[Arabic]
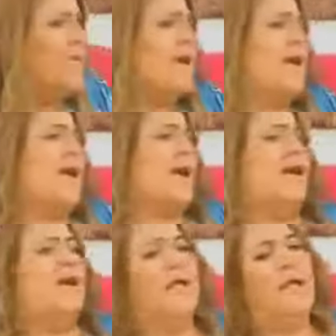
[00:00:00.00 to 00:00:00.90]
اه
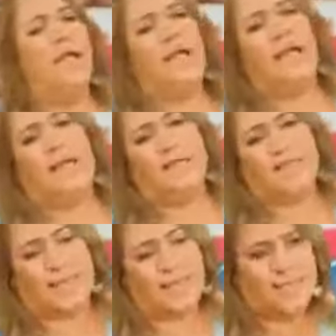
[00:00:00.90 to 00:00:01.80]
اه يا
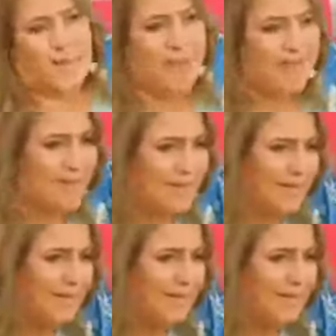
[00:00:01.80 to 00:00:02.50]
ساره اش عملت يا امي